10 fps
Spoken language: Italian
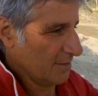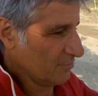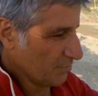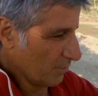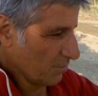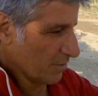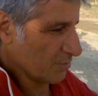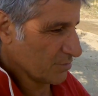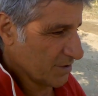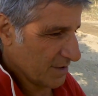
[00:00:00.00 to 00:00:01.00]
e tutto quello che
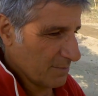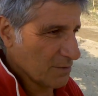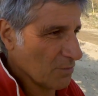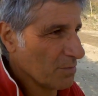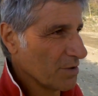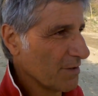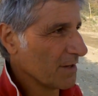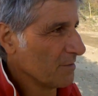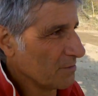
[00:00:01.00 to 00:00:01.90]
concerne il manubrio, ecco,